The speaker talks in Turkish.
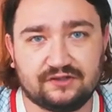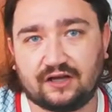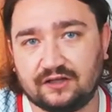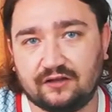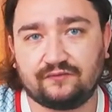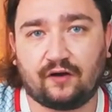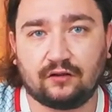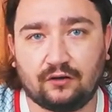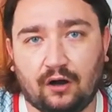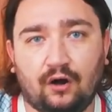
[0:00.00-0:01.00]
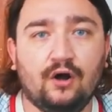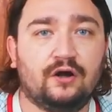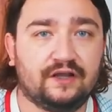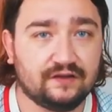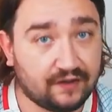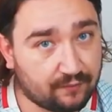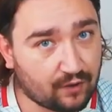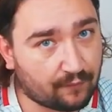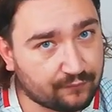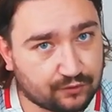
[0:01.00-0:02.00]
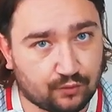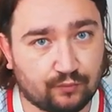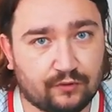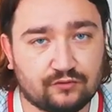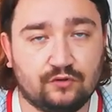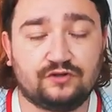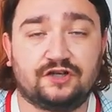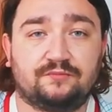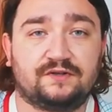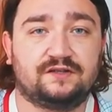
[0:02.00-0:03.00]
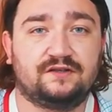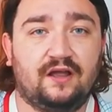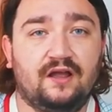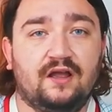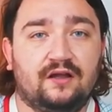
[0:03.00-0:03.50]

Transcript: Zaten Falcao indirim yapmış durumda sözleşmesinde.